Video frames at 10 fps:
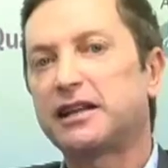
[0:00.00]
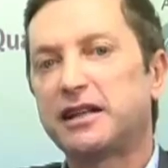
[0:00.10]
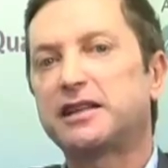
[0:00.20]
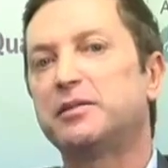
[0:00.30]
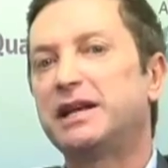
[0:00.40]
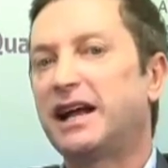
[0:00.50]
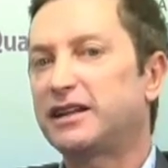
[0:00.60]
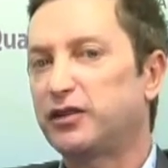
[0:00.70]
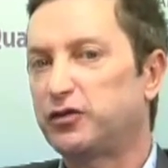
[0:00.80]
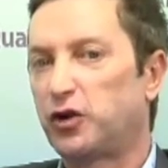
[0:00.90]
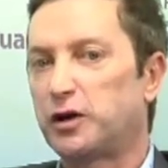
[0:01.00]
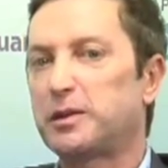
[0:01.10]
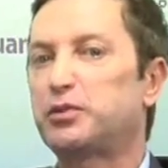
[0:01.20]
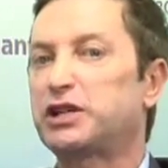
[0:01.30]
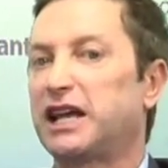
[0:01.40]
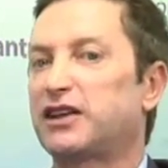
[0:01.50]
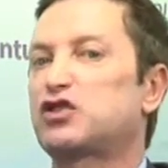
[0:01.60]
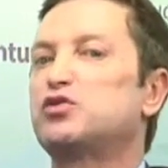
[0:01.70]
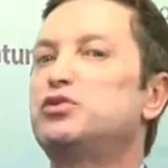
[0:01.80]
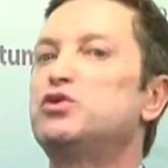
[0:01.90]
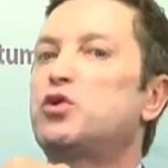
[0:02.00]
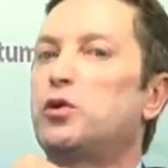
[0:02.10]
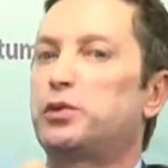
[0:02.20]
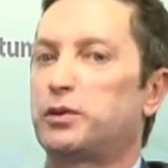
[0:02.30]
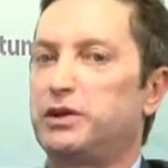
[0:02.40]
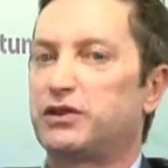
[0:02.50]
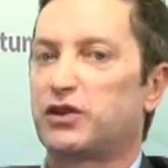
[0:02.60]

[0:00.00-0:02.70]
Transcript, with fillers: determinada forma porque ela assumiu um compromisso,